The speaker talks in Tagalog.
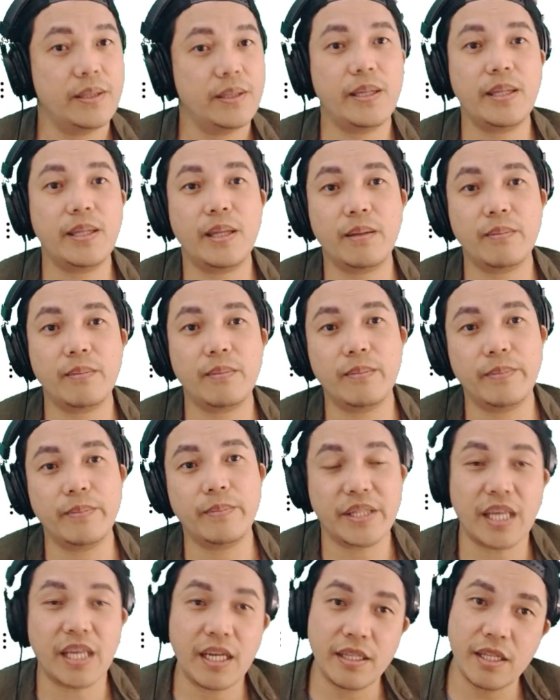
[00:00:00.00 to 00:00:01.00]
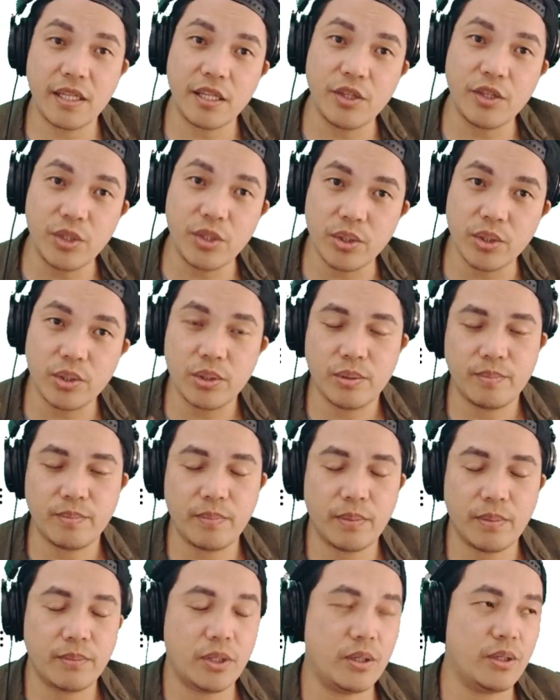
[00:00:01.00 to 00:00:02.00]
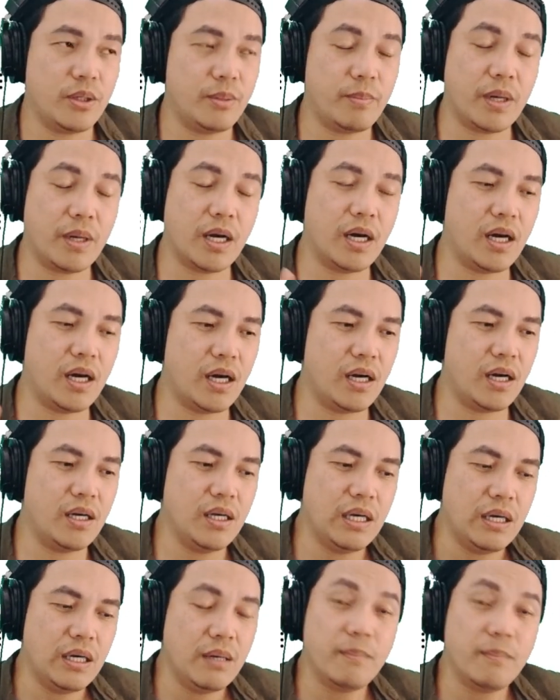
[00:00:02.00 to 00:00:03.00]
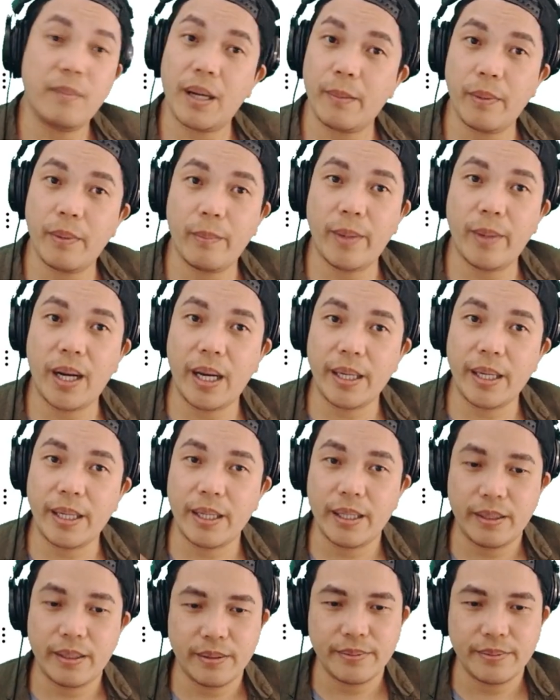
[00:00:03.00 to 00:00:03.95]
Yan ang mentalidad nyo, no, mga mga babae.